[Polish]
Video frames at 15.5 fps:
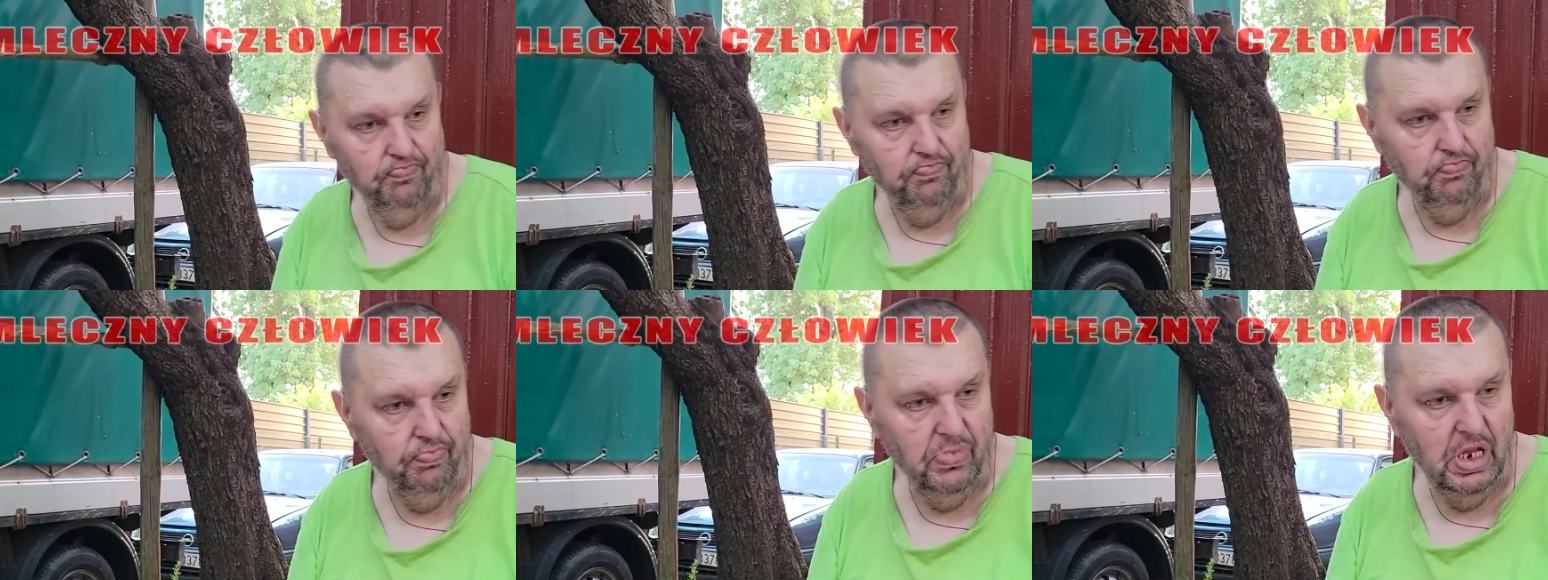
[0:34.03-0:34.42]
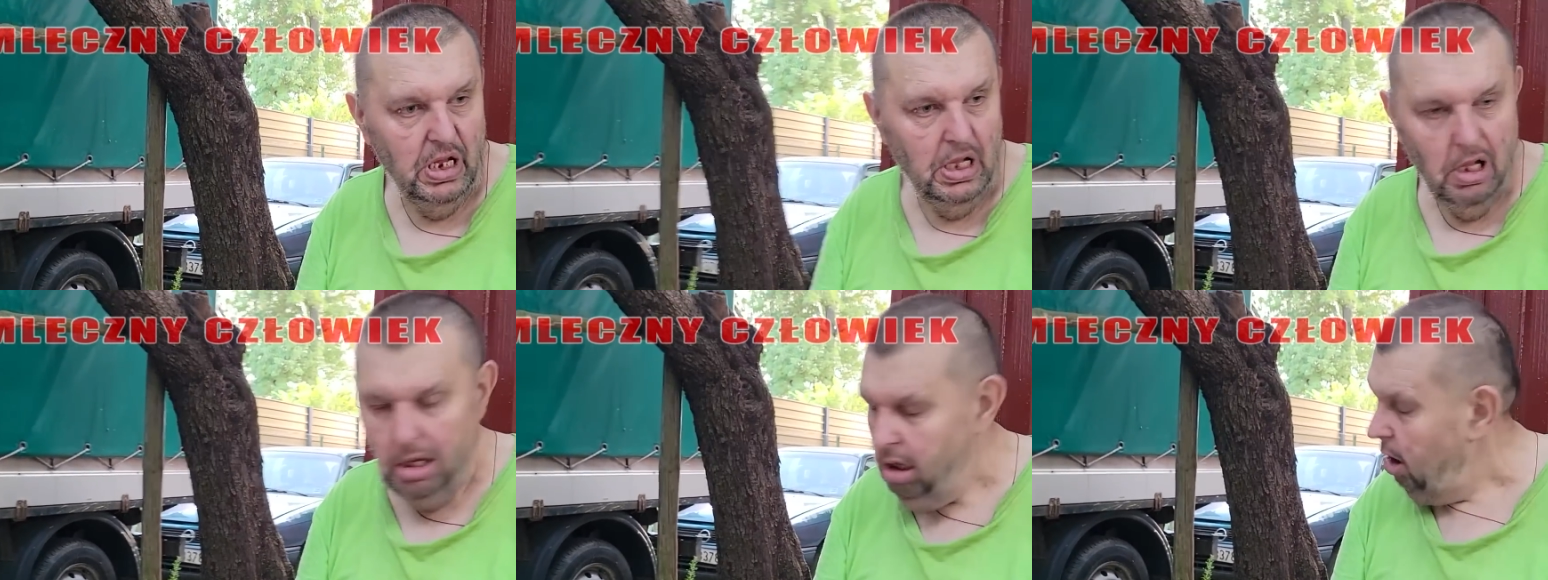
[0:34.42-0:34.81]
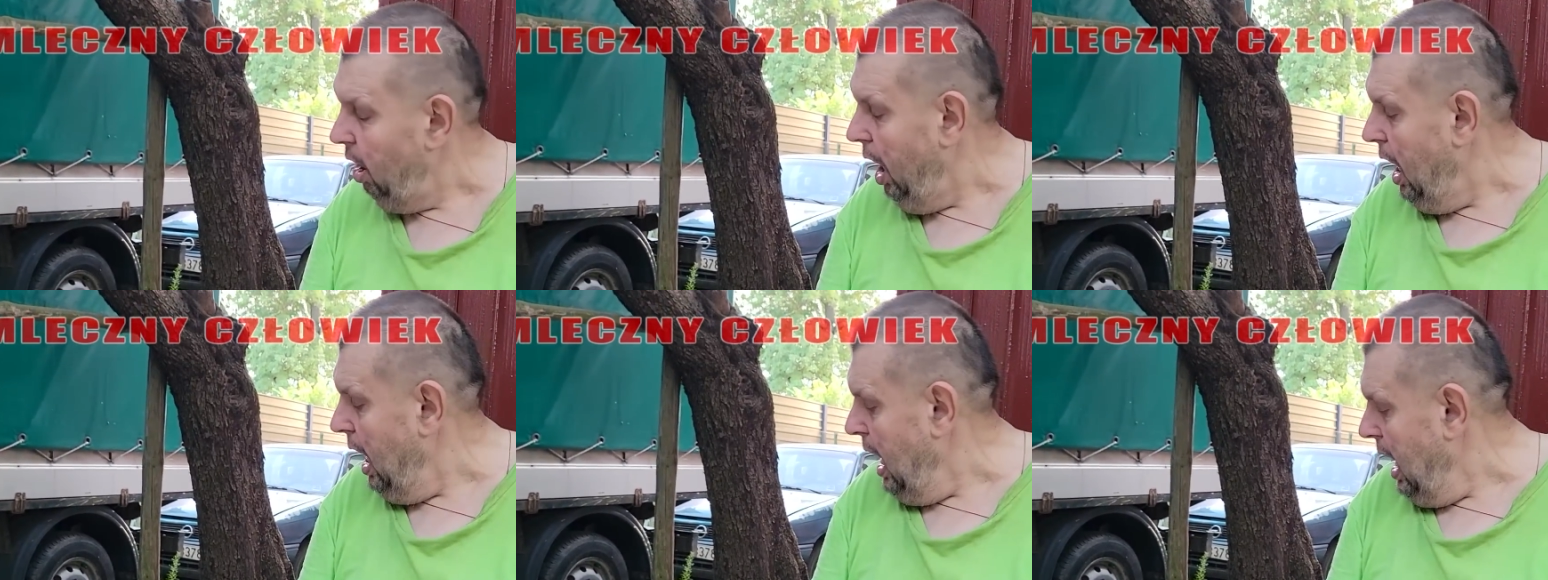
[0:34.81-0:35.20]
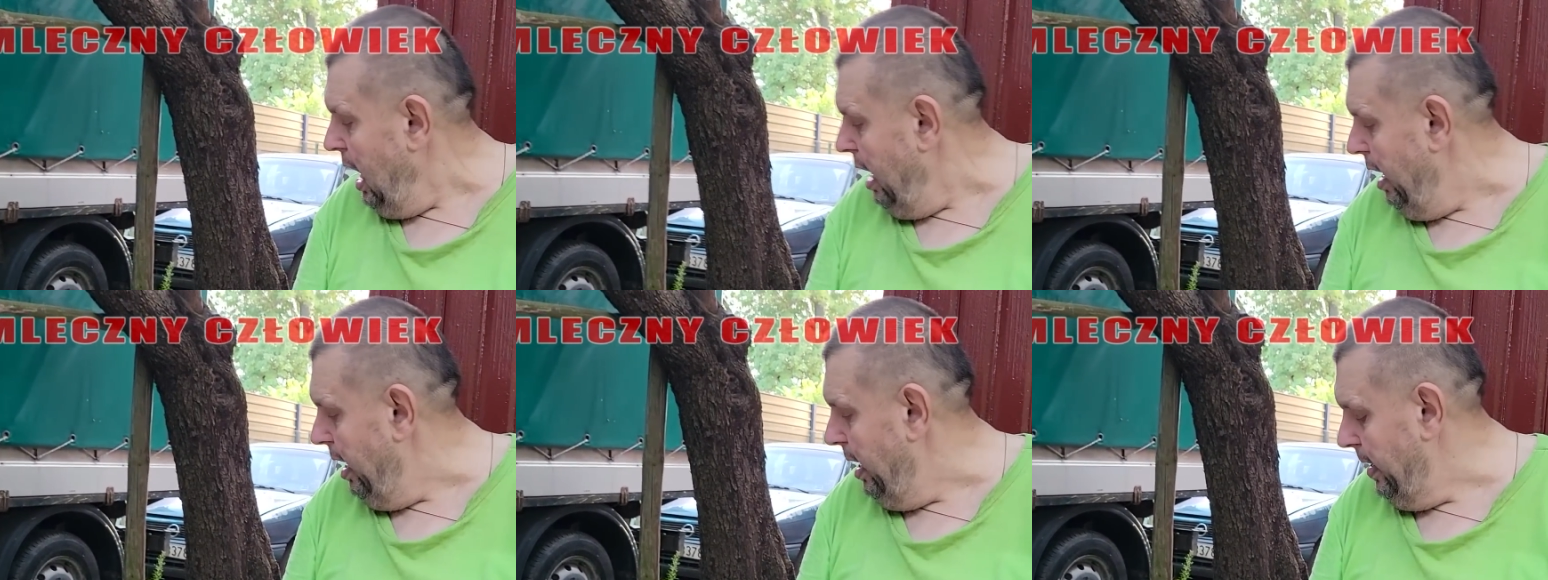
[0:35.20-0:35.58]
na ten temat.
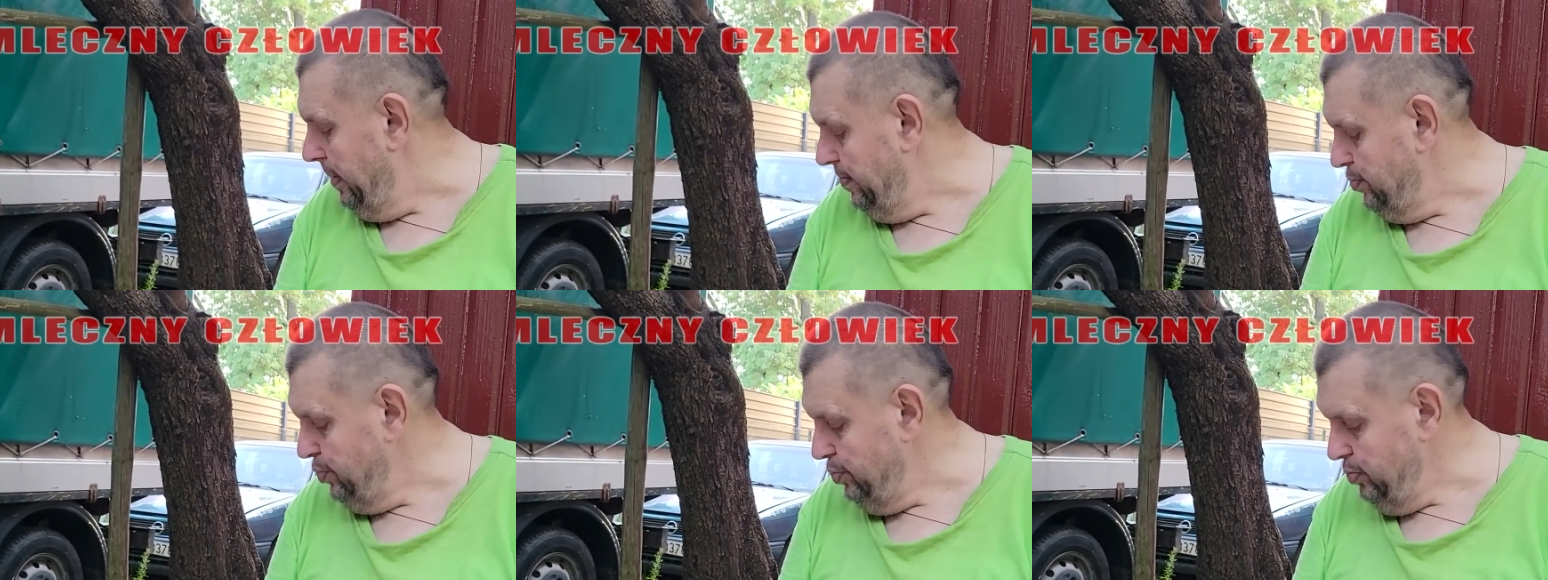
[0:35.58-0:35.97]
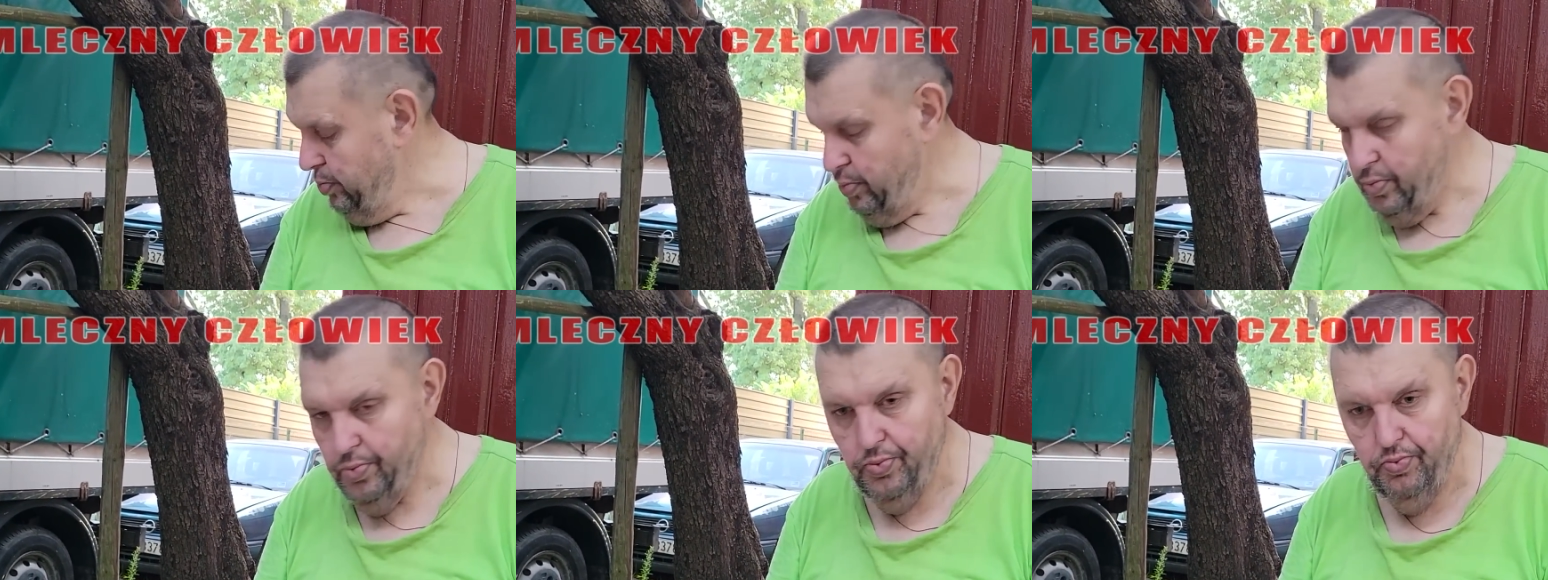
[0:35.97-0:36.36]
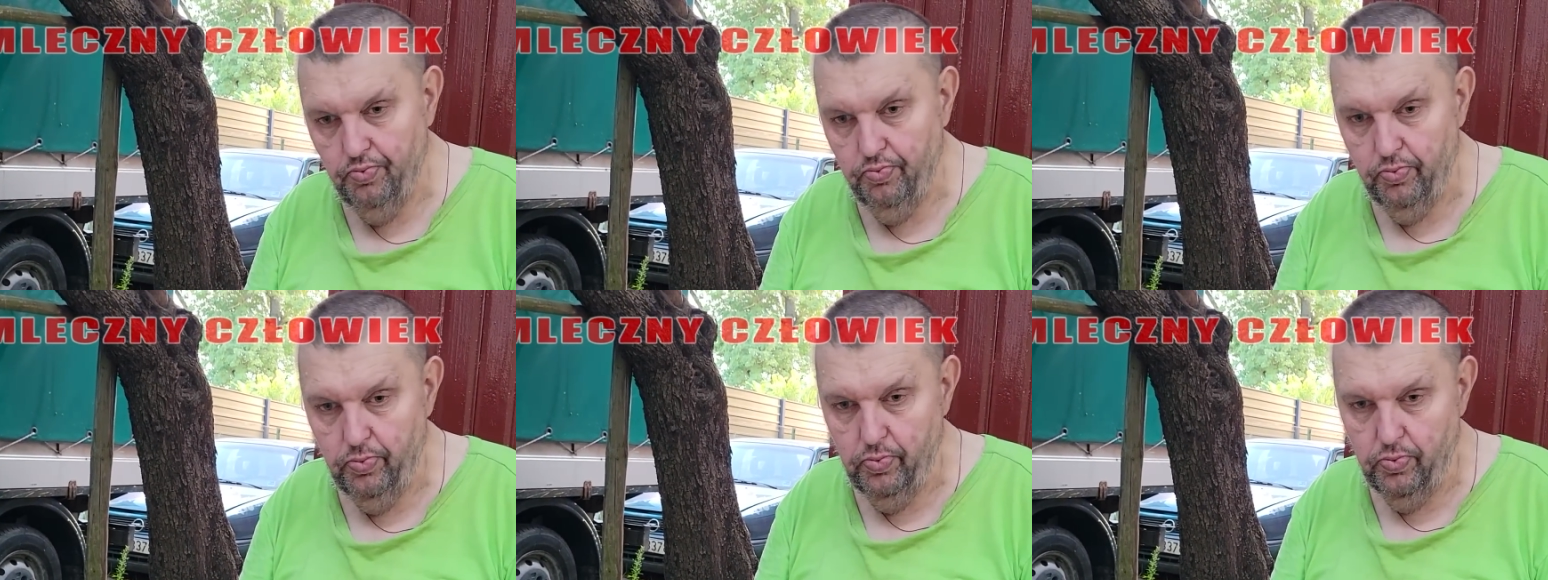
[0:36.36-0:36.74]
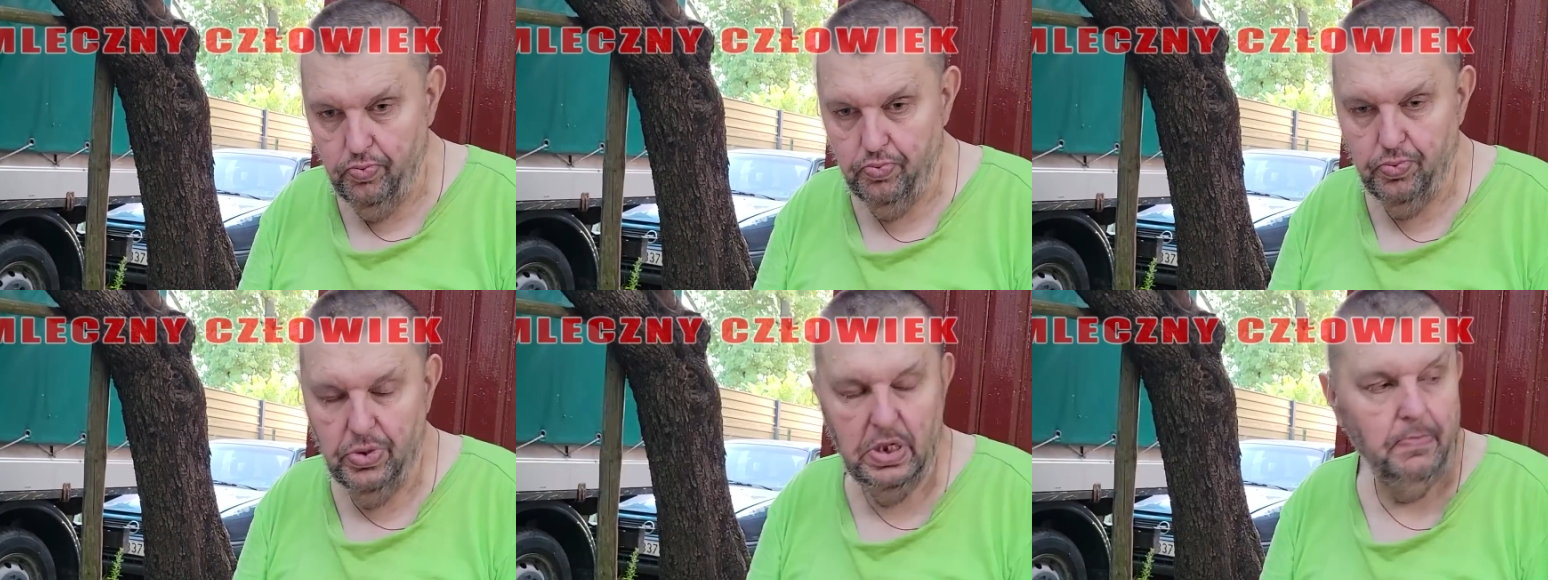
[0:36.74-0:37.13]
O. Czy jesteś zadowolony z takiego
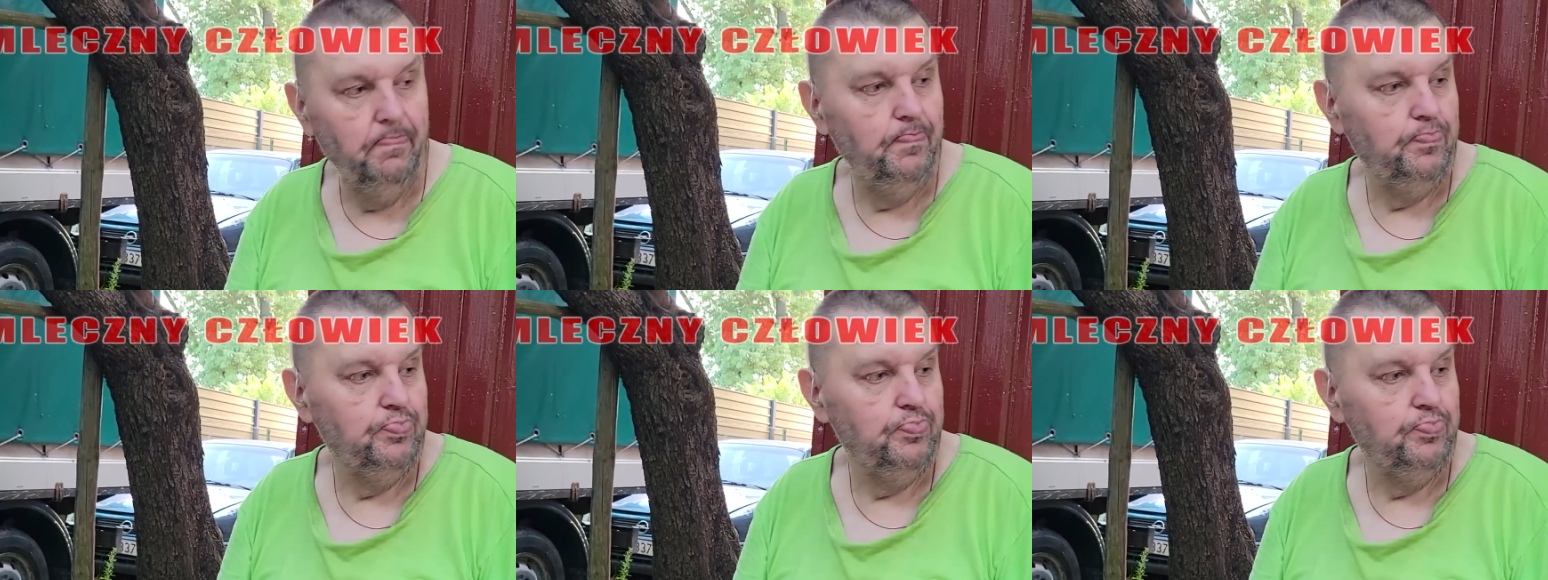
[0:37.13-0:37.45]
dzielnicowego?